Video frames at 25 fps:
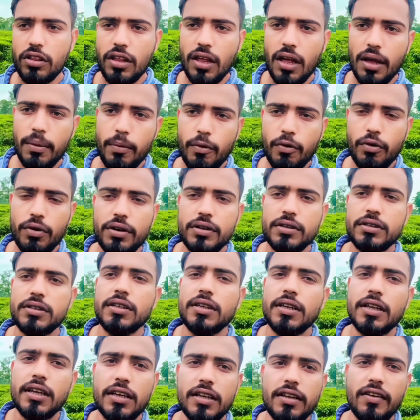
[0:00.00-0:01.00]
चाय
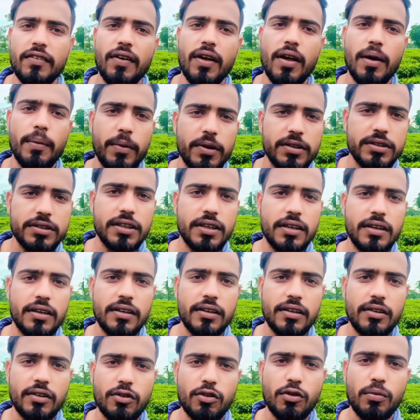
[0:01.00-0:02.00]
प्रोडक्शन के लिए फेमस है
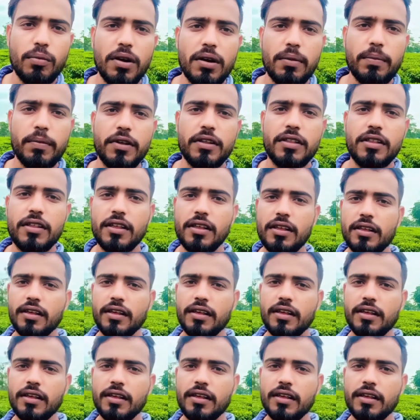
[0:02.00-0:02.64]
जो मेरे पीछे